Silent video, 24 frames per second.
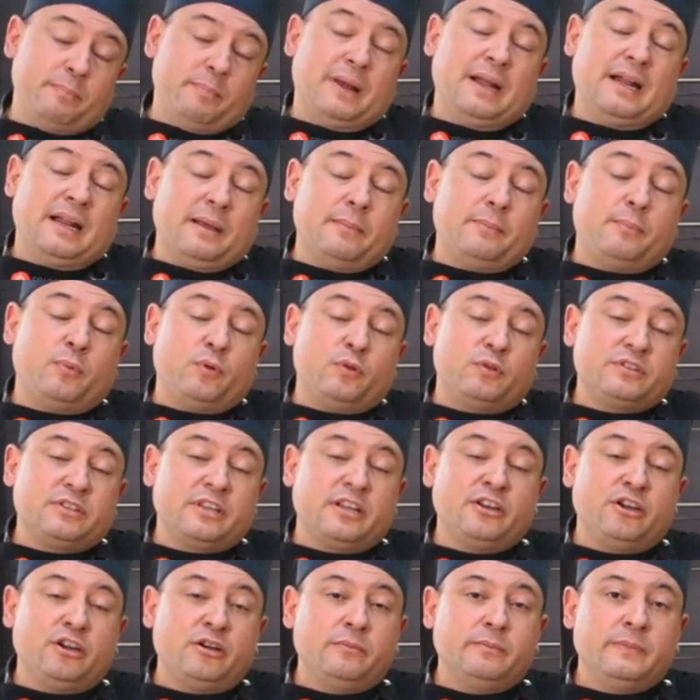para
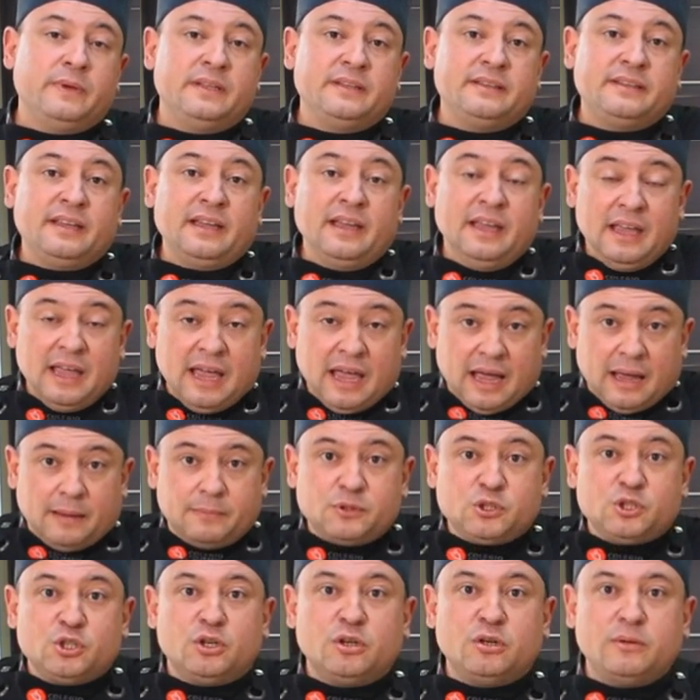posteriormente
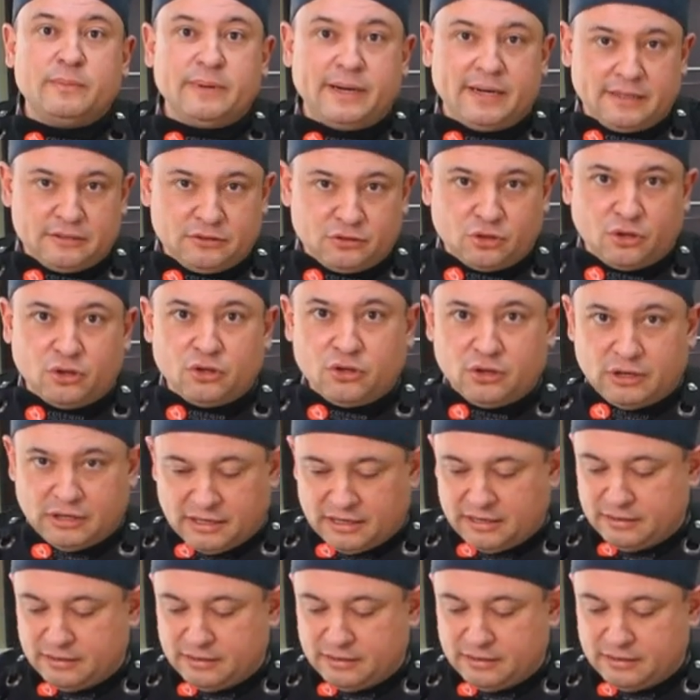absorber todo el